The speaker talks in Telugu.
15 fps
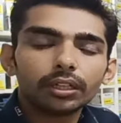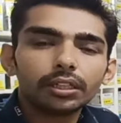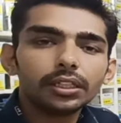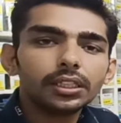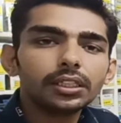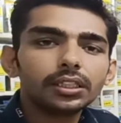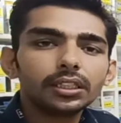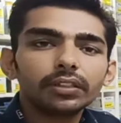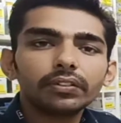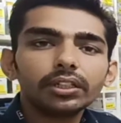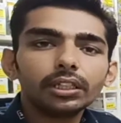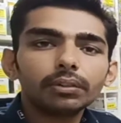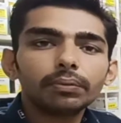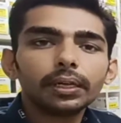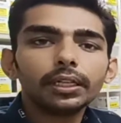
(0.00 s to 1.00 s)
డి
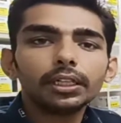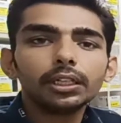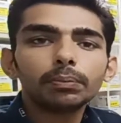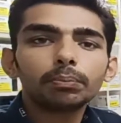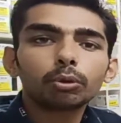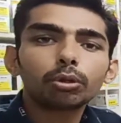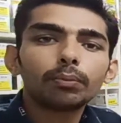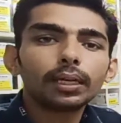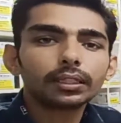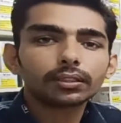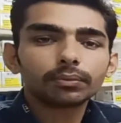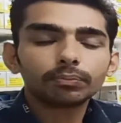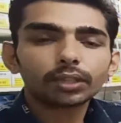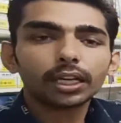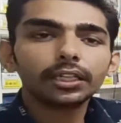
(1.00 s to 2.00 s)
సెవెంటీ ఫైవ్ టీ ప్రో మ్యాక్స్
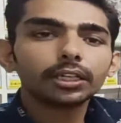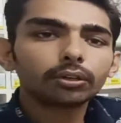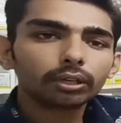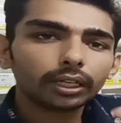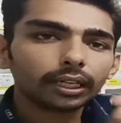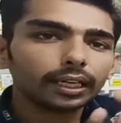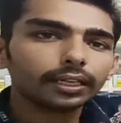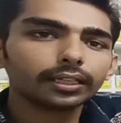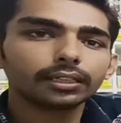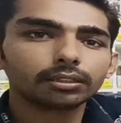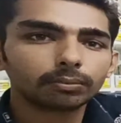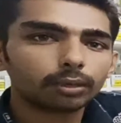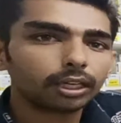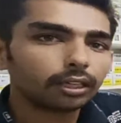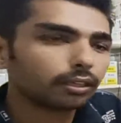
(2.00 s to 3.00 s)
అదే కూడా లేటెస్ట్
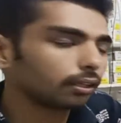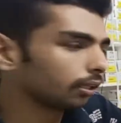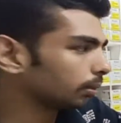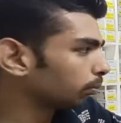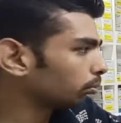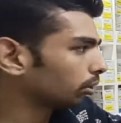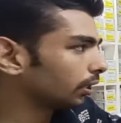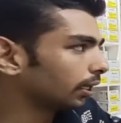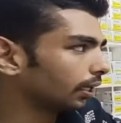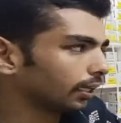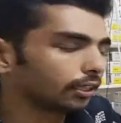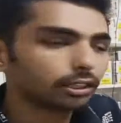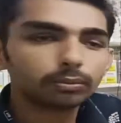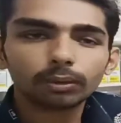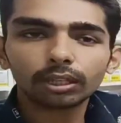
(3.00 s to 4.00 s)
మోడల్ ఇప్పుడు అది
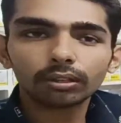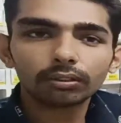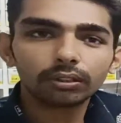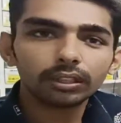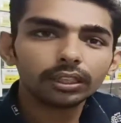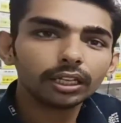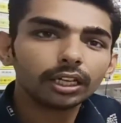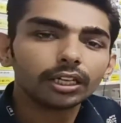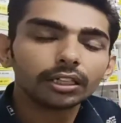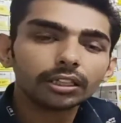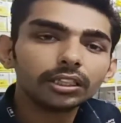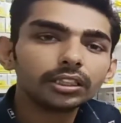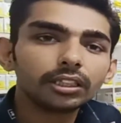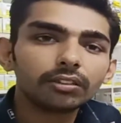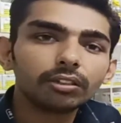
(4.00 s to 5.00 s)
లేటెస్ట్ మోడల్ ఉంది
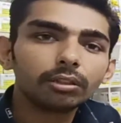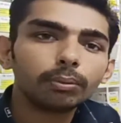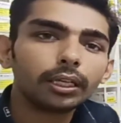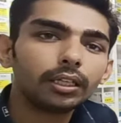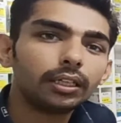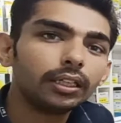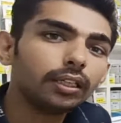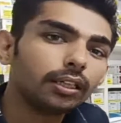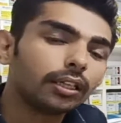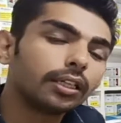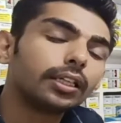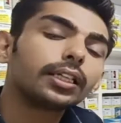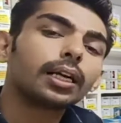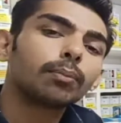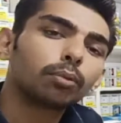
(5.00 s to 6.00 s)
డి సెవెంటీ ఫైవ్ టీ
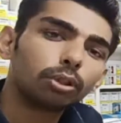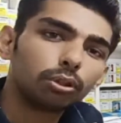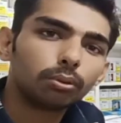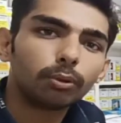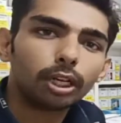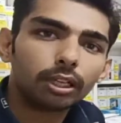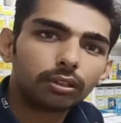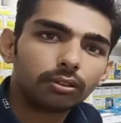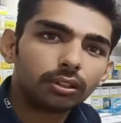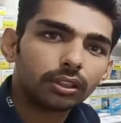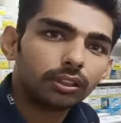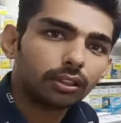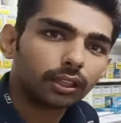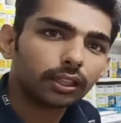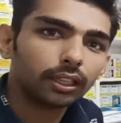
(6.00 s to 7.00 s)
ఇంకా ముందు మోడల్
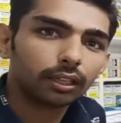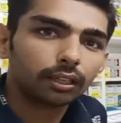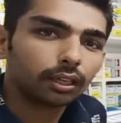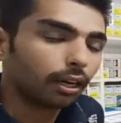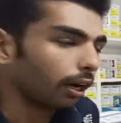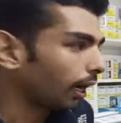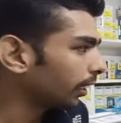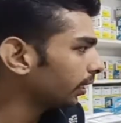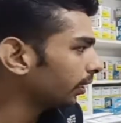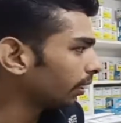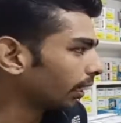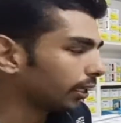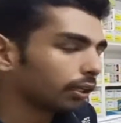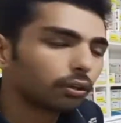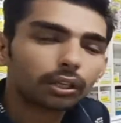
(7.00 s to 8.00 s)
వచ్చింది ఓకేనా అదే
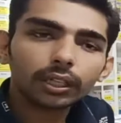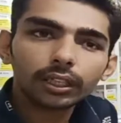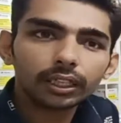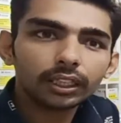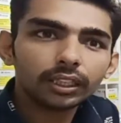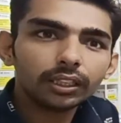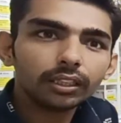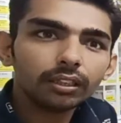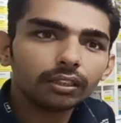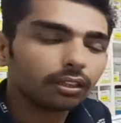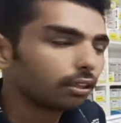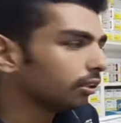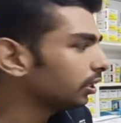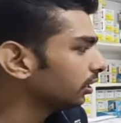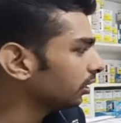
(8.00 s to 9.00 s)
అదే కూడా త్రీ డీ
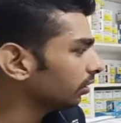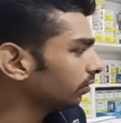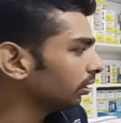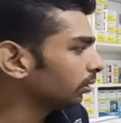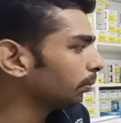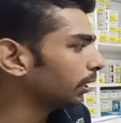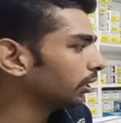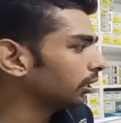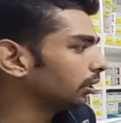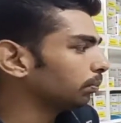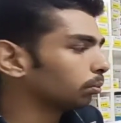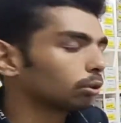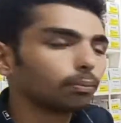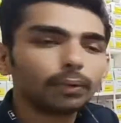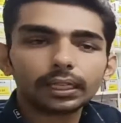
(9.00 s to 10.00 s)
డి సెవెంటీ ఫైవ్ టీ
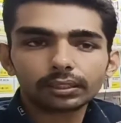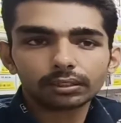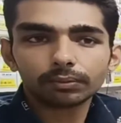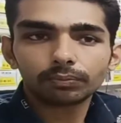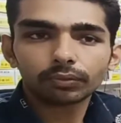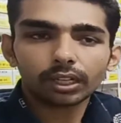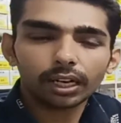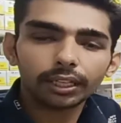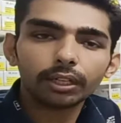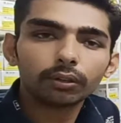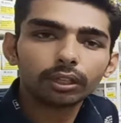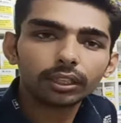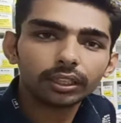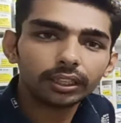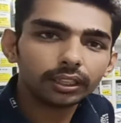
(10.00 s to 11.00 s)
ప్రో మ్యాక్స్ అదే
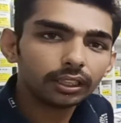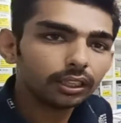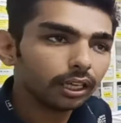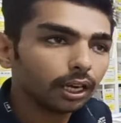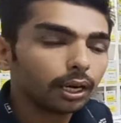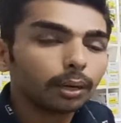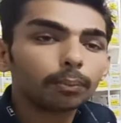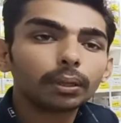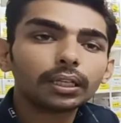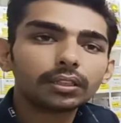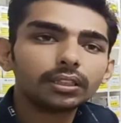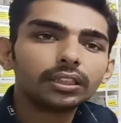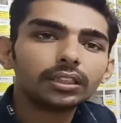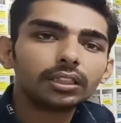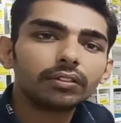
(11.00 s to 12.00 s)
కూడా త్రీ డీ ప్లస్
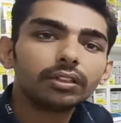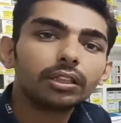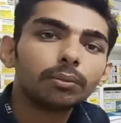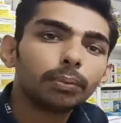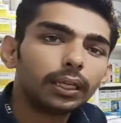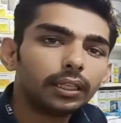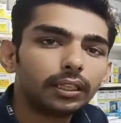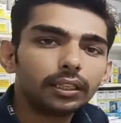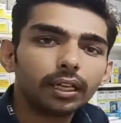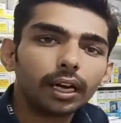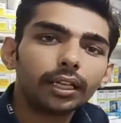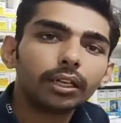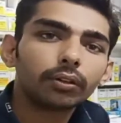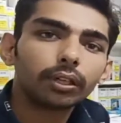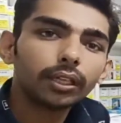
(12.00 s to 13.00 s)
డి సెవెంటీ ఫైవ్ టీ
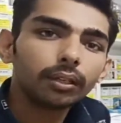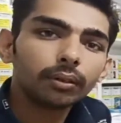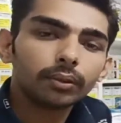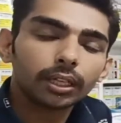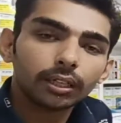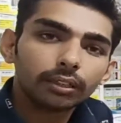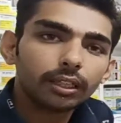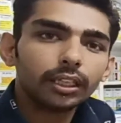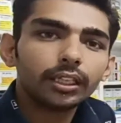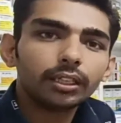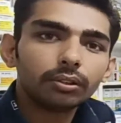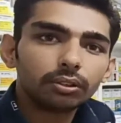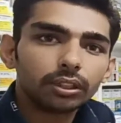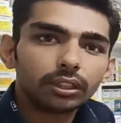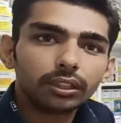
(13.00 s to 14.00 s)
అదే కూడా త్రీ డీ
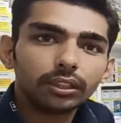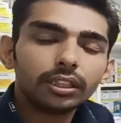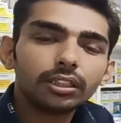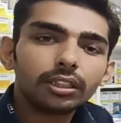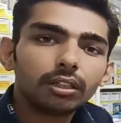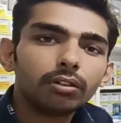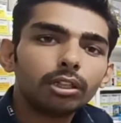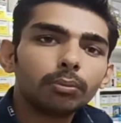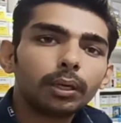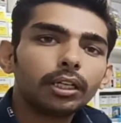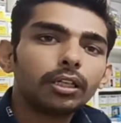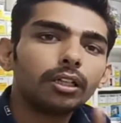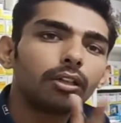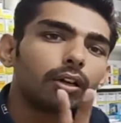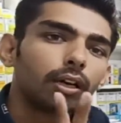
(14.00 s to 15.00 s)
వచ్చింది డి సెవెంటీ ఫైవ్
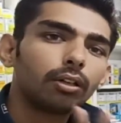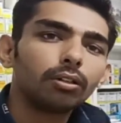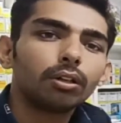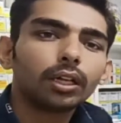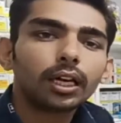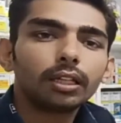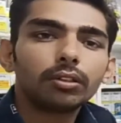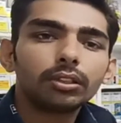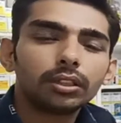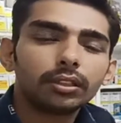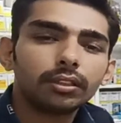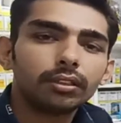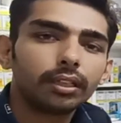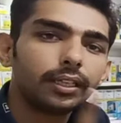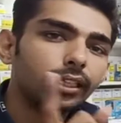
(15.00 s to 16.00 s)
టీలో రెండు రకాలు
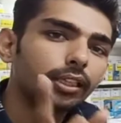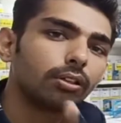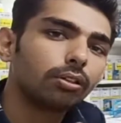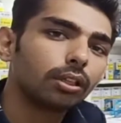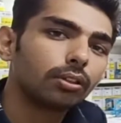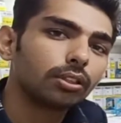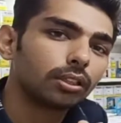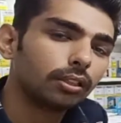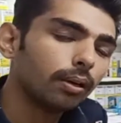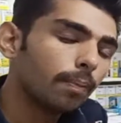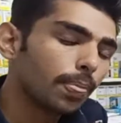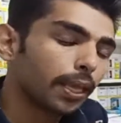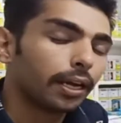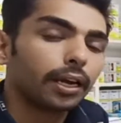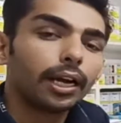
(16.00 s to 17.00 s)
వచ్చింది త్రీ డీ కూడా వచ్చింది
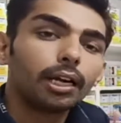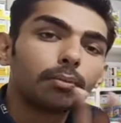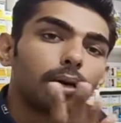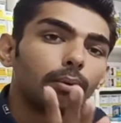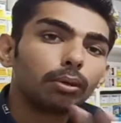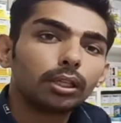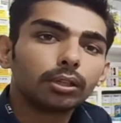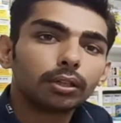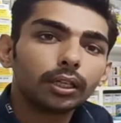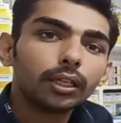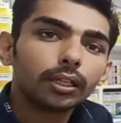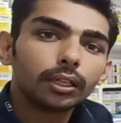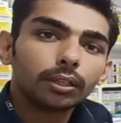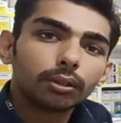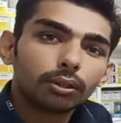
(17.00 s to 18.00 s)
అండ్ మామూలు కూడా
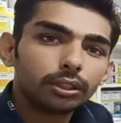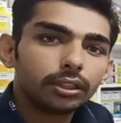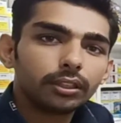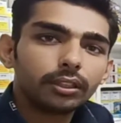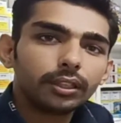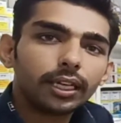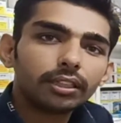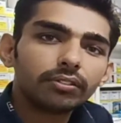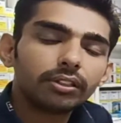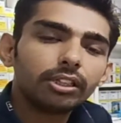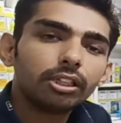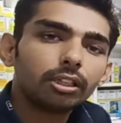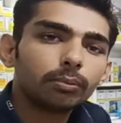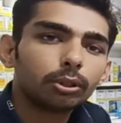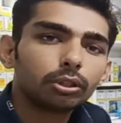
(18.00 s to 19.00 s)
వచ్చింది నెక్స్ట్
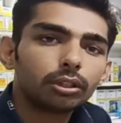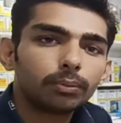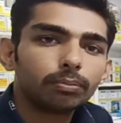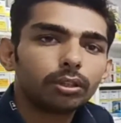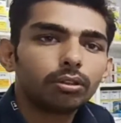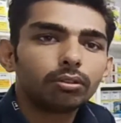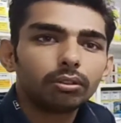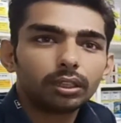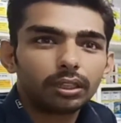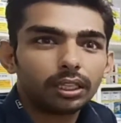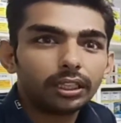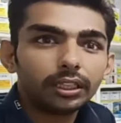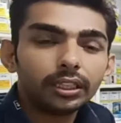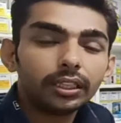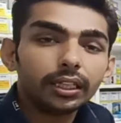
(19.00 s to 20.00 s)
వీడియోలో మీకు చెప్తాం
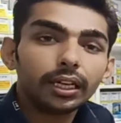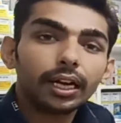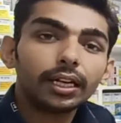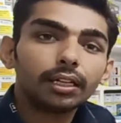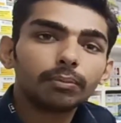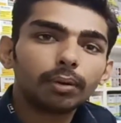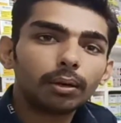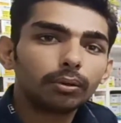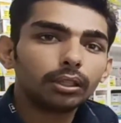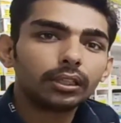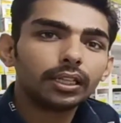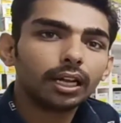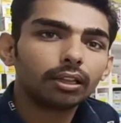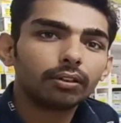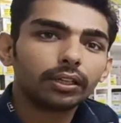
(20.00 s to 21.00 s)
త్రీ డి అండ్ మామూలు
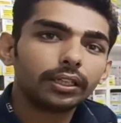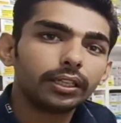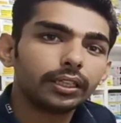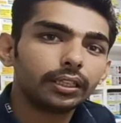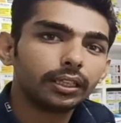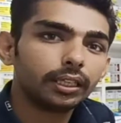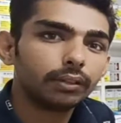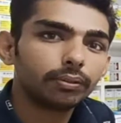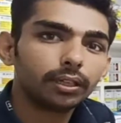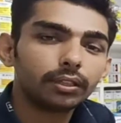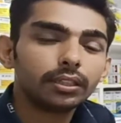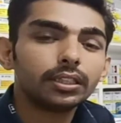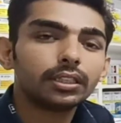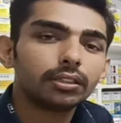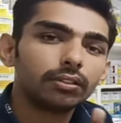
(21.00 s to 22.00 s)
దానిలో ఏంటి ఏంటి డిఫరెంట్
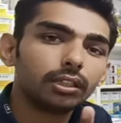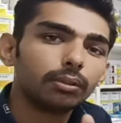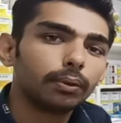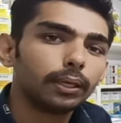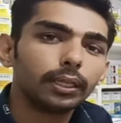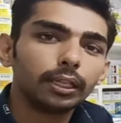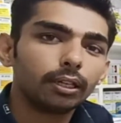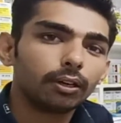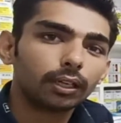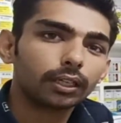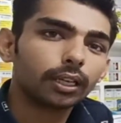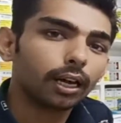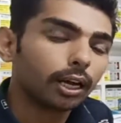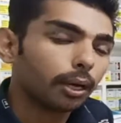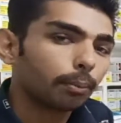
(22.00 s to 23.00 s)
డి సెవెంటీ ఫైవ్ టీలో
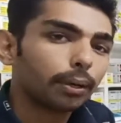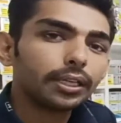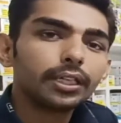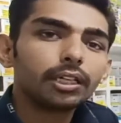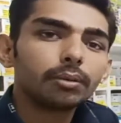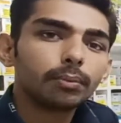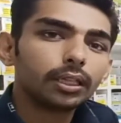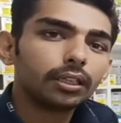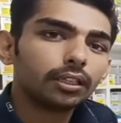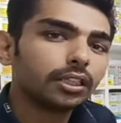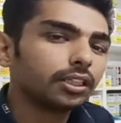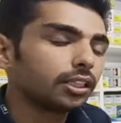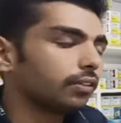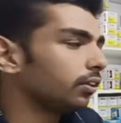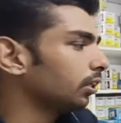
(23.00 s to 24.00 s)
ఓకేనా ప్రజెంట్ మన డీ
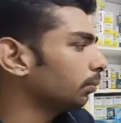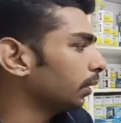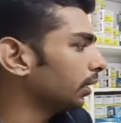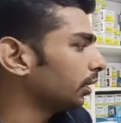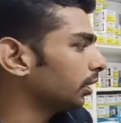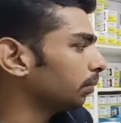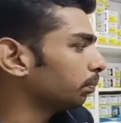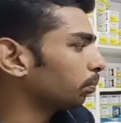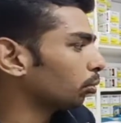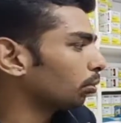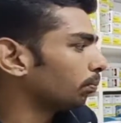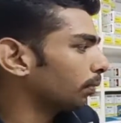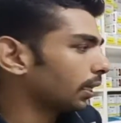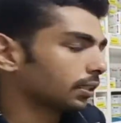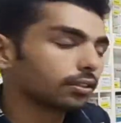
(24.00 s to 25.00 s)
సెవెంటీ ఫైవ్ టీ ప్రో
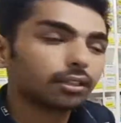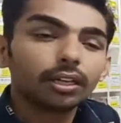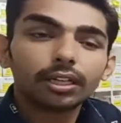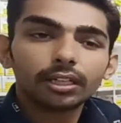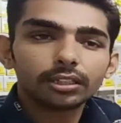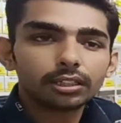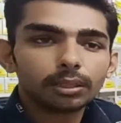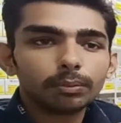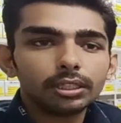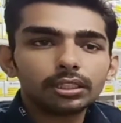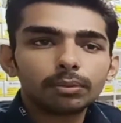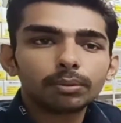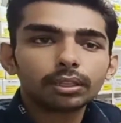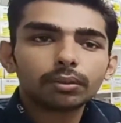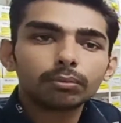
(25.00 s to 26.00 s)
మ్యాక్స్ సంబంధించి మొత్తం